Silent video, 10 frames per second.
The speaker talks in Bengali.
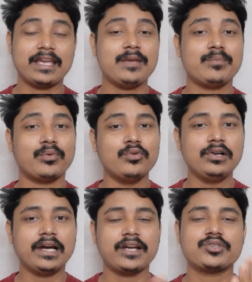এই
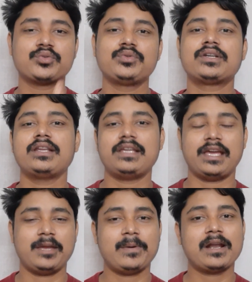ভুলটাকে শুধরে নিয়ে
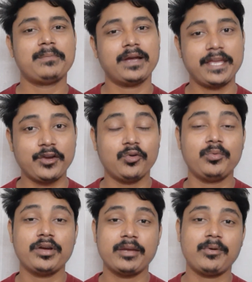এবার আমরা
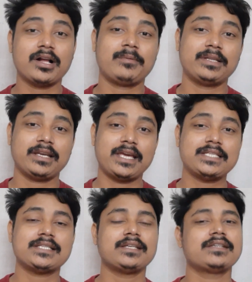এগোবো এবং আমাদের
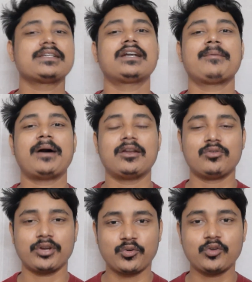এইচএসের রেজাল্টটা ভালো
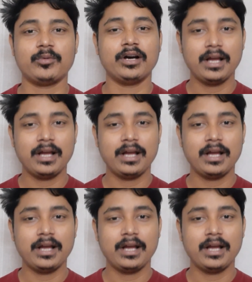করে করব